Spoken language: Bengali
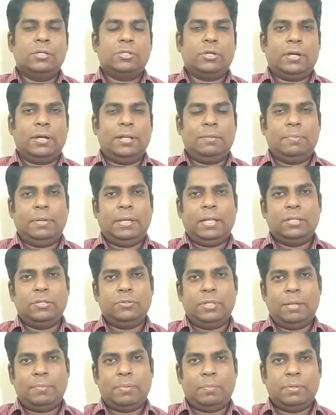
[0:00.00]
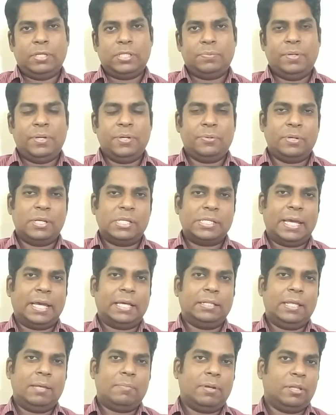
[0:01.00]
সকাল বিকাল যদি আমরা বিশ মিনিট করে শেক
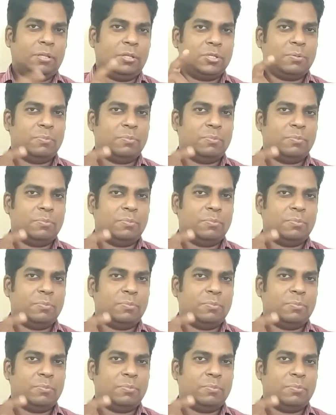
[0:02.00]
দিই আমরা কিন্তু